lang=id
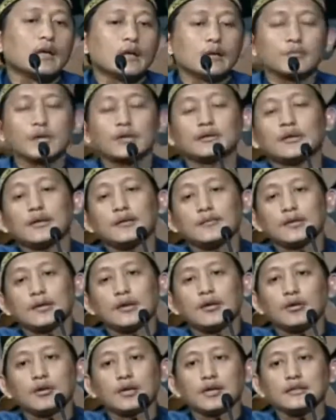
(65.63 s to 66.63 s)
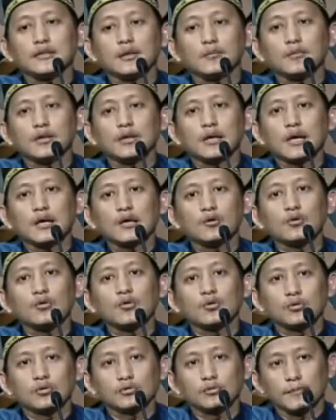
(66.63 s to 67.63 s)
Yang pertama orang yang
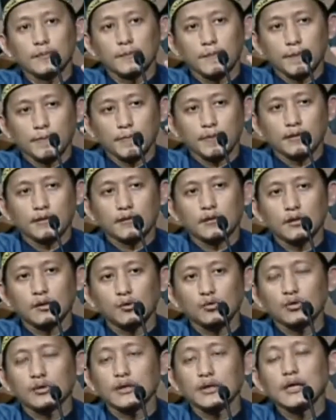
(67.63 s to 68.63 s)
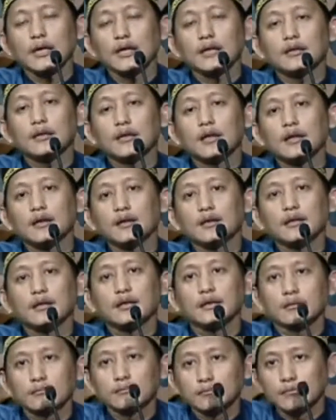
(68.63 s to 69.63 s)
menanggung kerugian
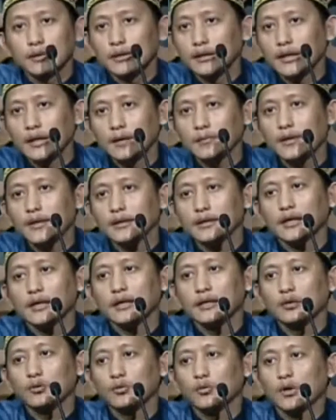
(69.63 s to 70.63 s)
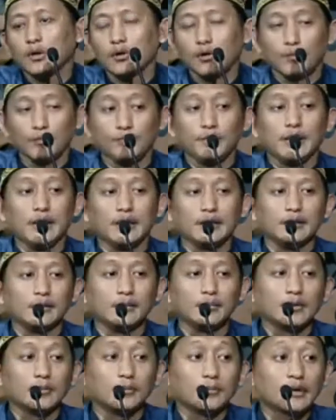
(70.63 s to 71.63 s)
dari mendamaikan dua kabilah
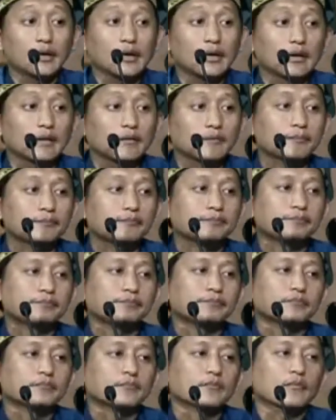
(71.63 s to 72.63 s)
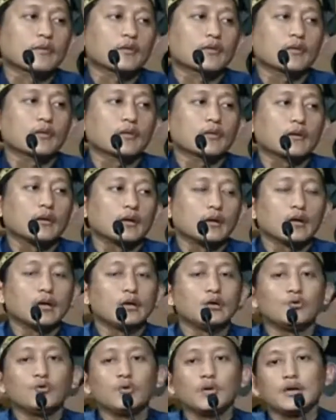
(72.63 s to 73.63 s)
yang berperang.
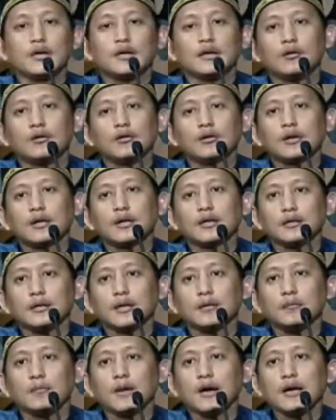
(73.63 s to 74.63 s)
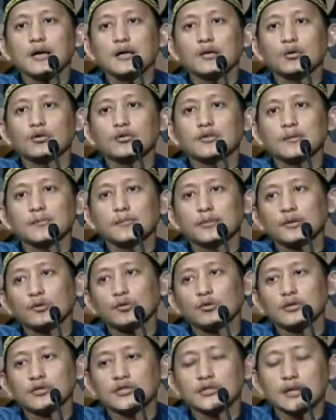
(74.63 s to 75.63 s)
Yang kedua orang yang bangkrut sampai
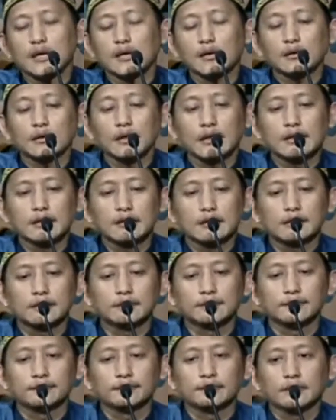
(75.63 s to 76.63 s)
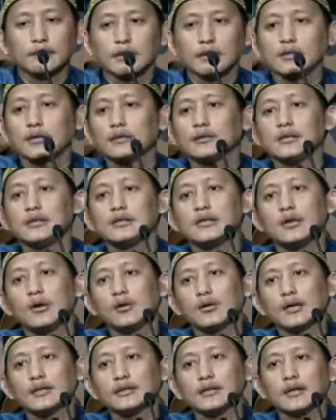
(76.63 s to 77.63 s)
ludes hartanya. Yang
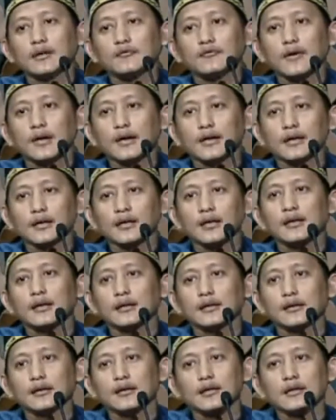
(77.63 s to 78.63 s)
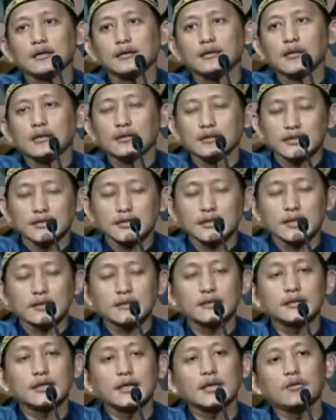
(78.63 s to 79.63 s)
ketiga orang yang fakir dan
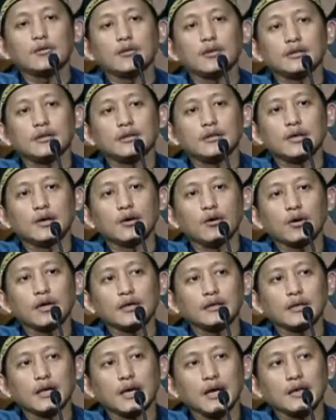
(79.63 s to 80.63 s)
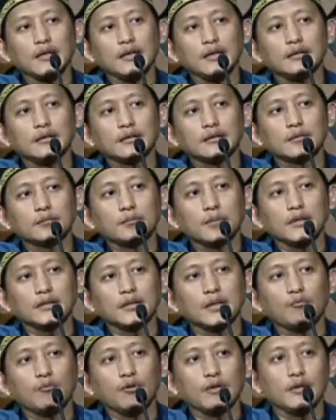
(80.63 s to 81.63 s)
disaksikan oleh tiga orang yang adil di
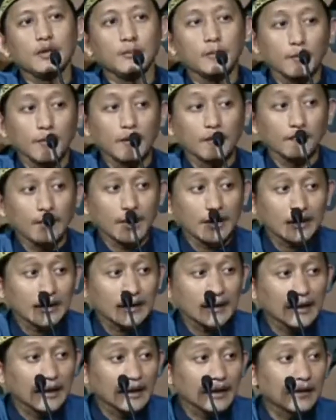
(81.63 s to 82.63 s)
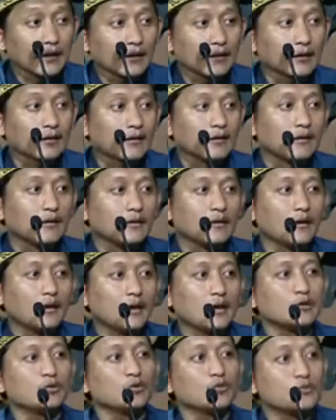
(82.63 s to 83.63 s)
tempatnya buat dia memang fakir.
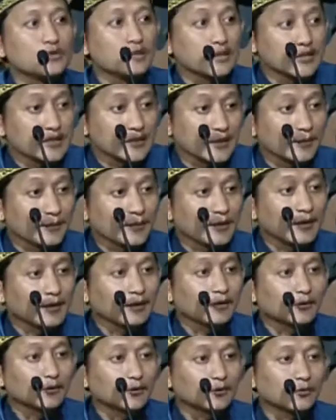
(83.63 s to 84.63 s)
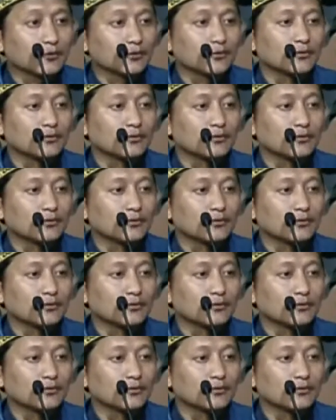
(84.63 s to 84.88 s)
Antum jenis yang mana tuh?